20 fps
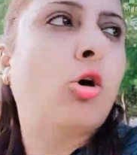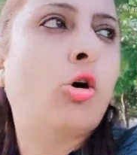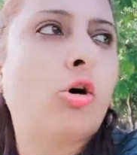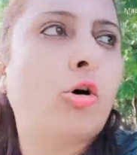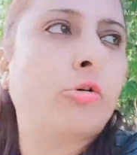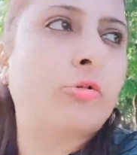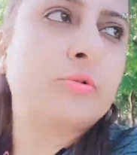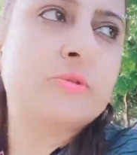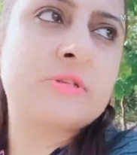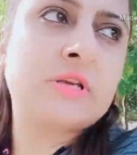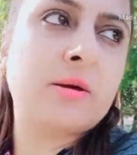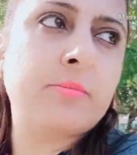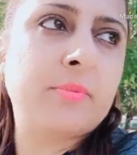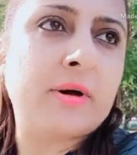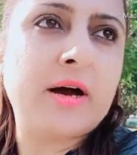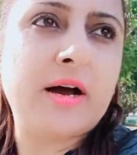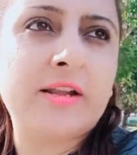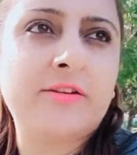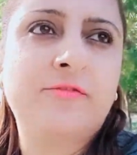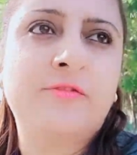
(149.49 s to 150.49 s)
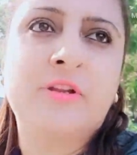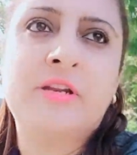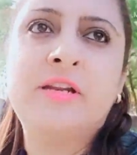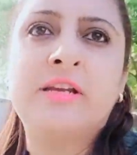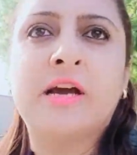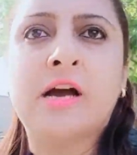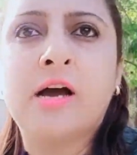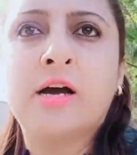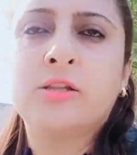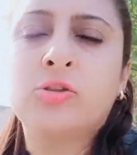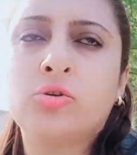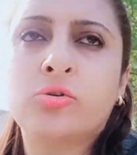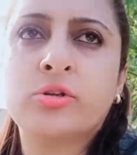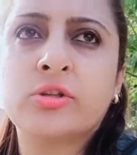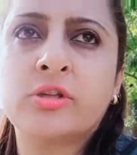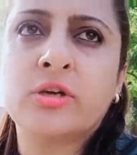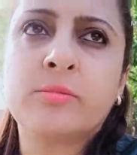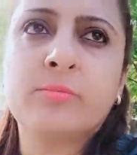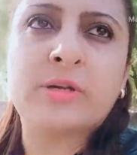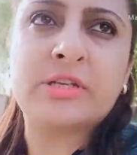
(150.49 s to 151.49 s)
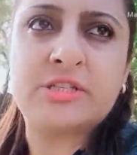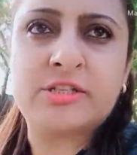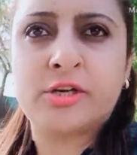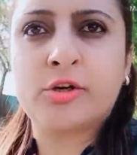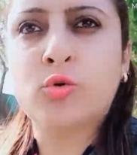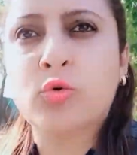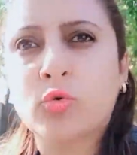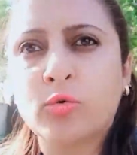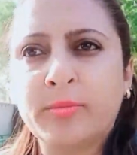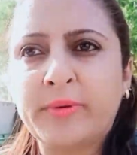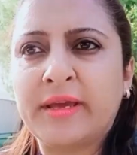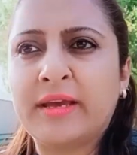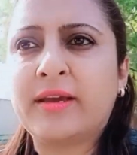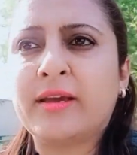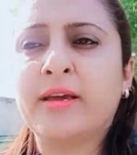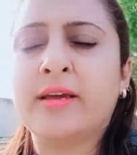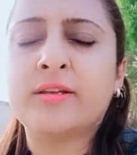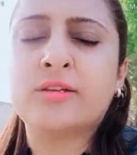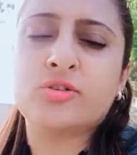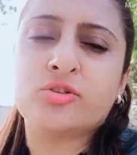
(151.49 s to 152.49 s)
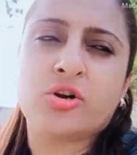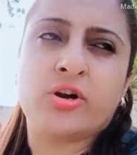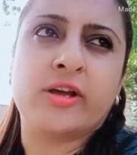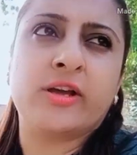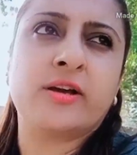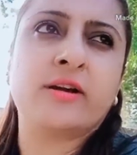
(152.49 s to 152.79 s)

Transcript: और उसके बाद फिर यहाँ थोड़ी देर बच्चे घूमेंगे इंजॉय